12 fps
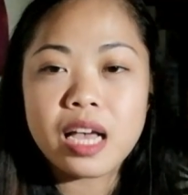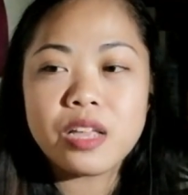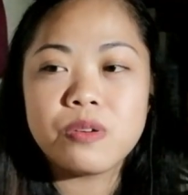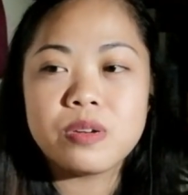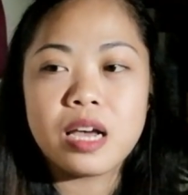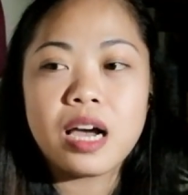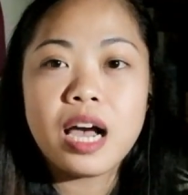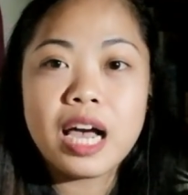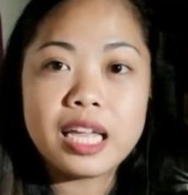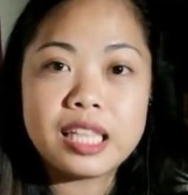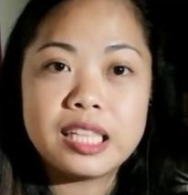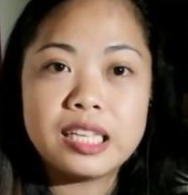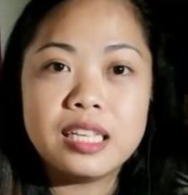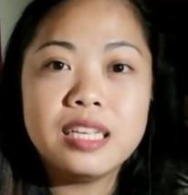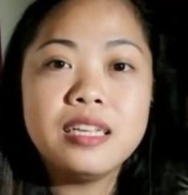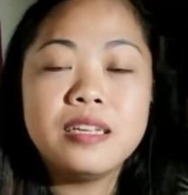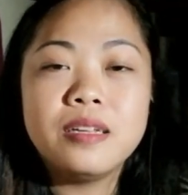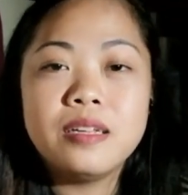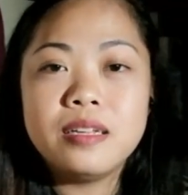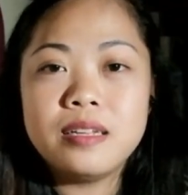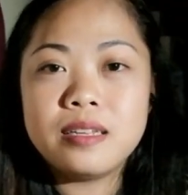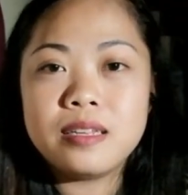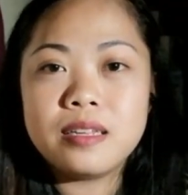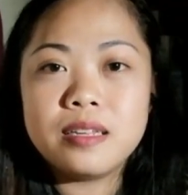tayo ng ID
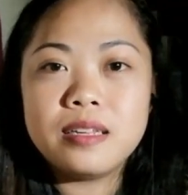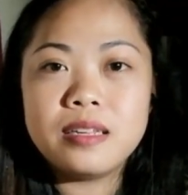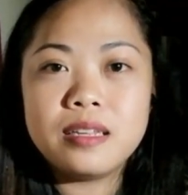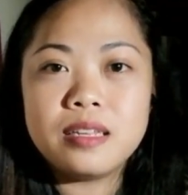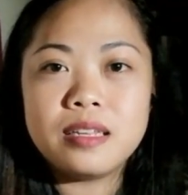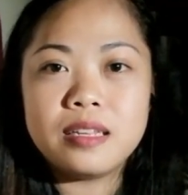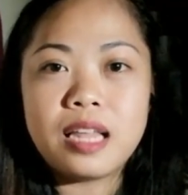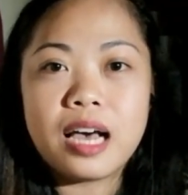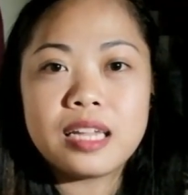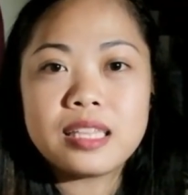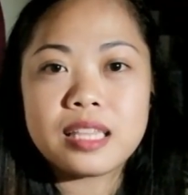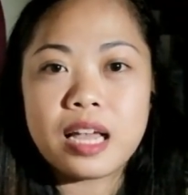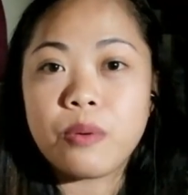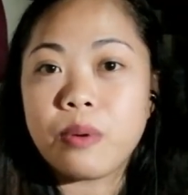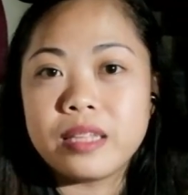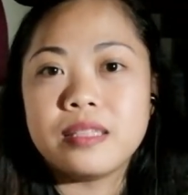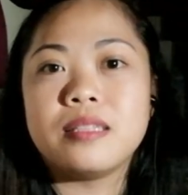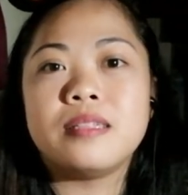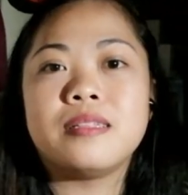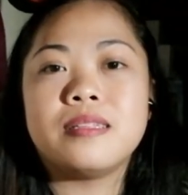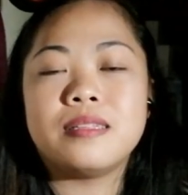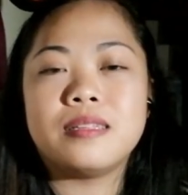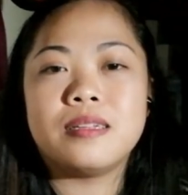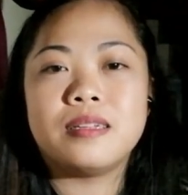ng Taiwan.
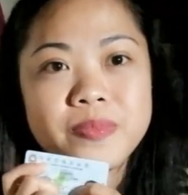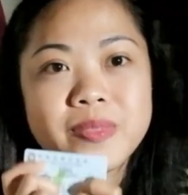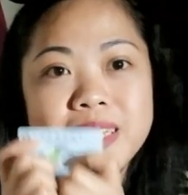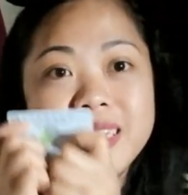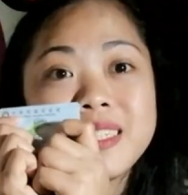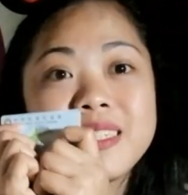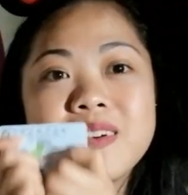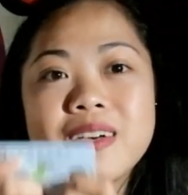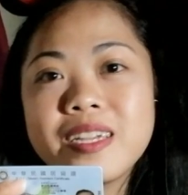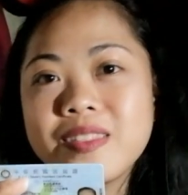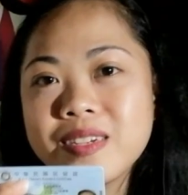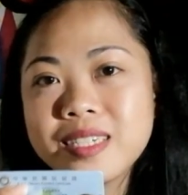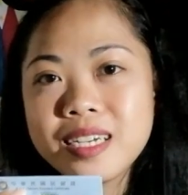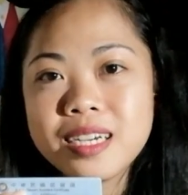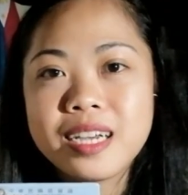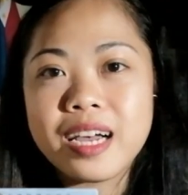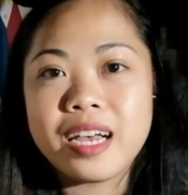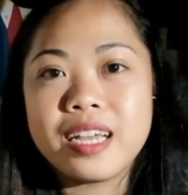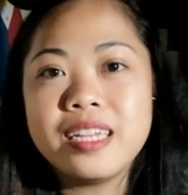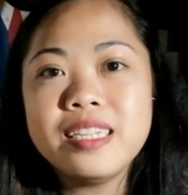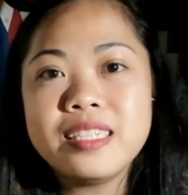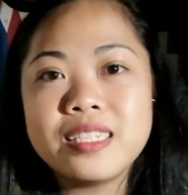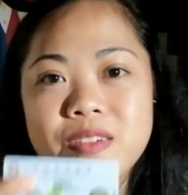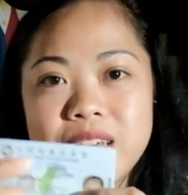So, ganito siya
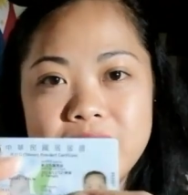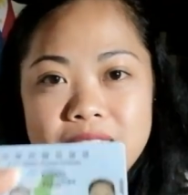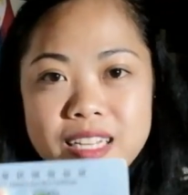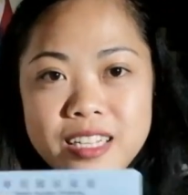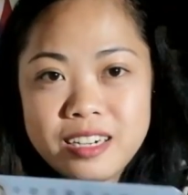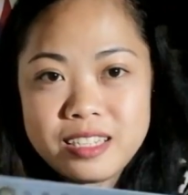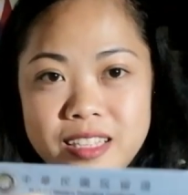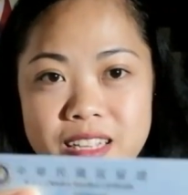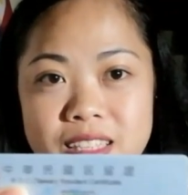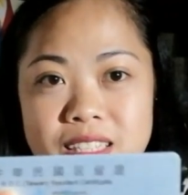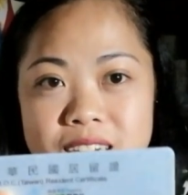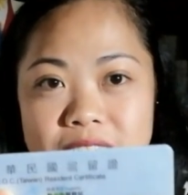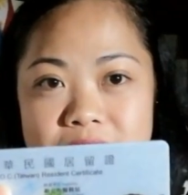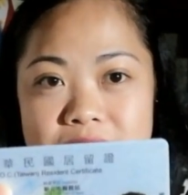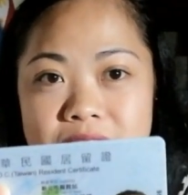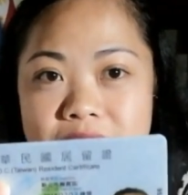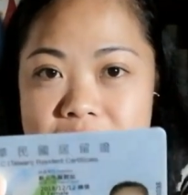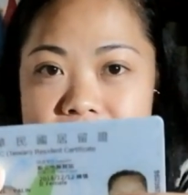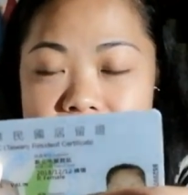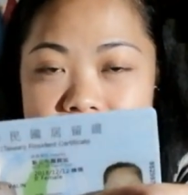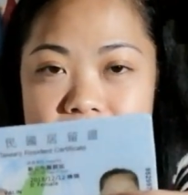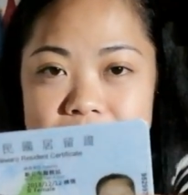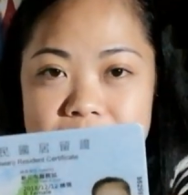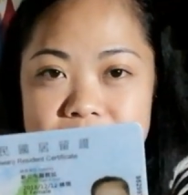guys, yung Alien Residence Card na
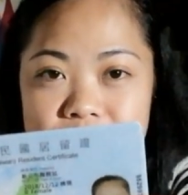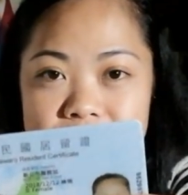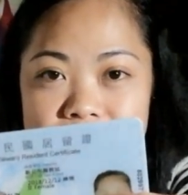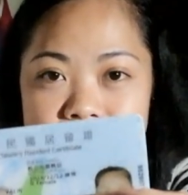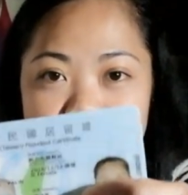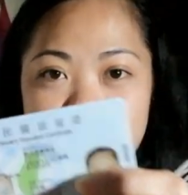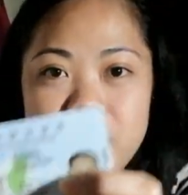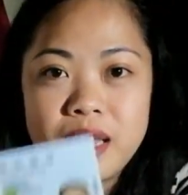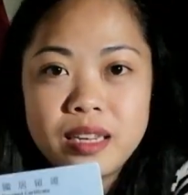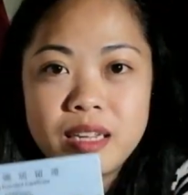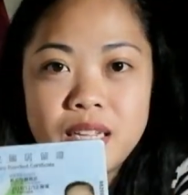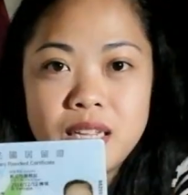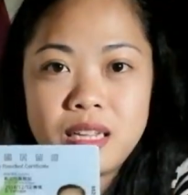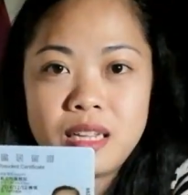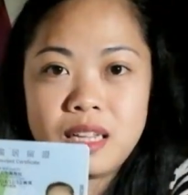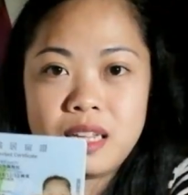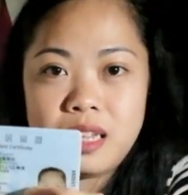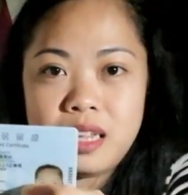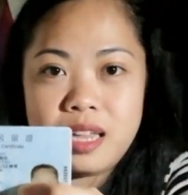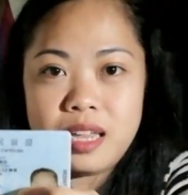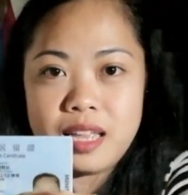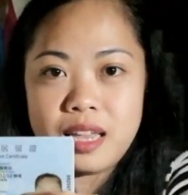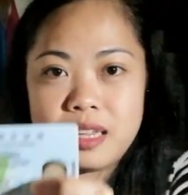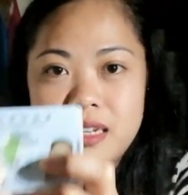kailangan dito sa Taiwan.
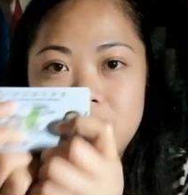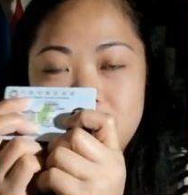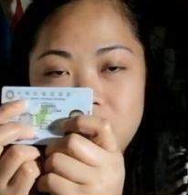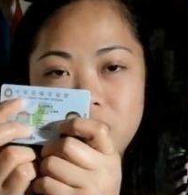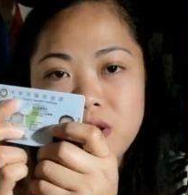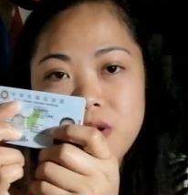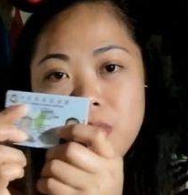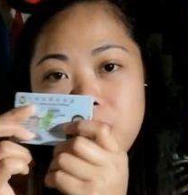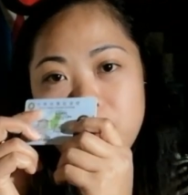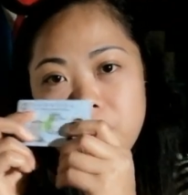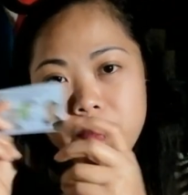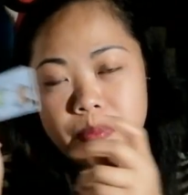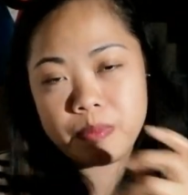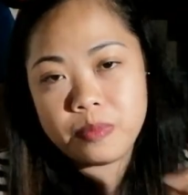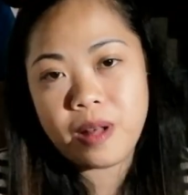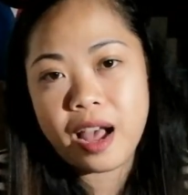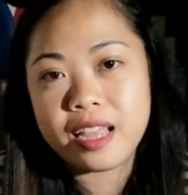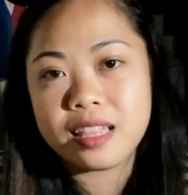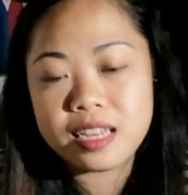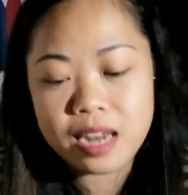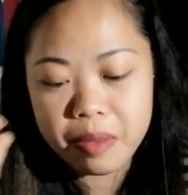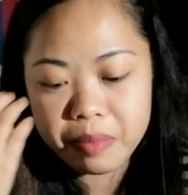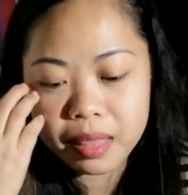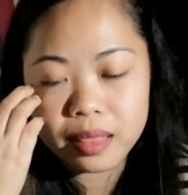Ayan, ito yung ID
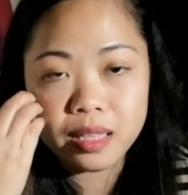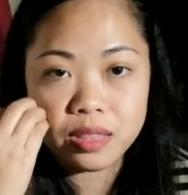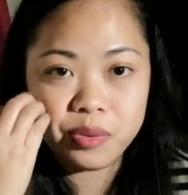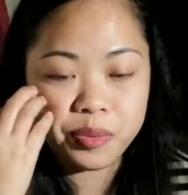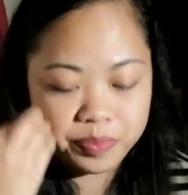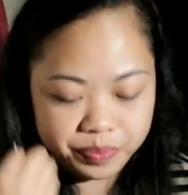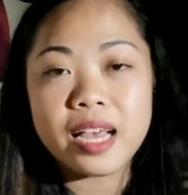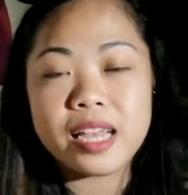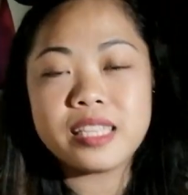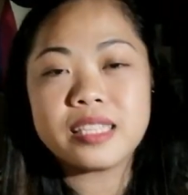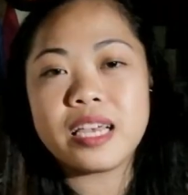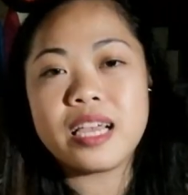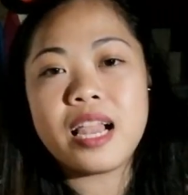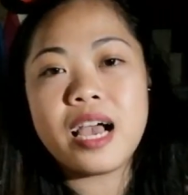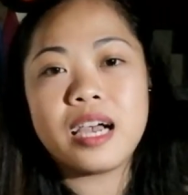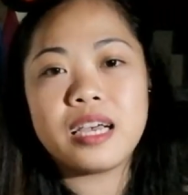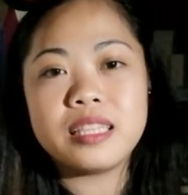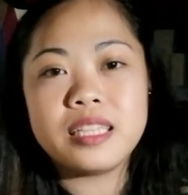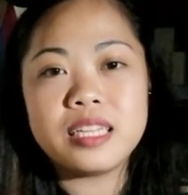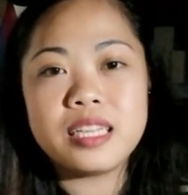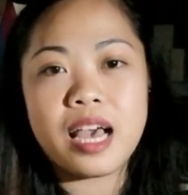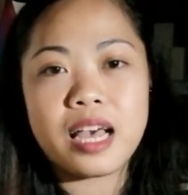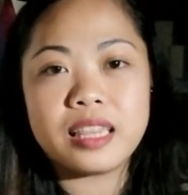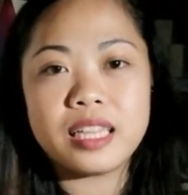namin dito. Guys, kailangan
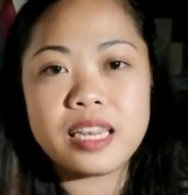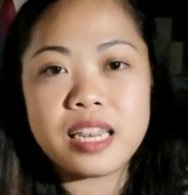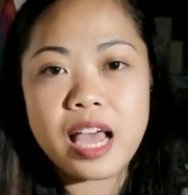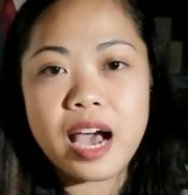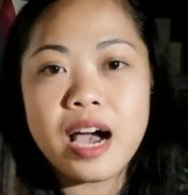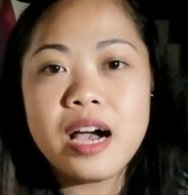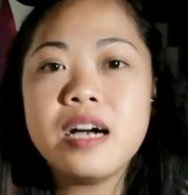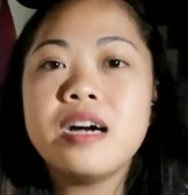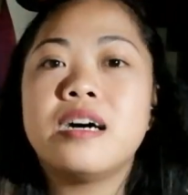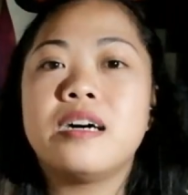din natin ng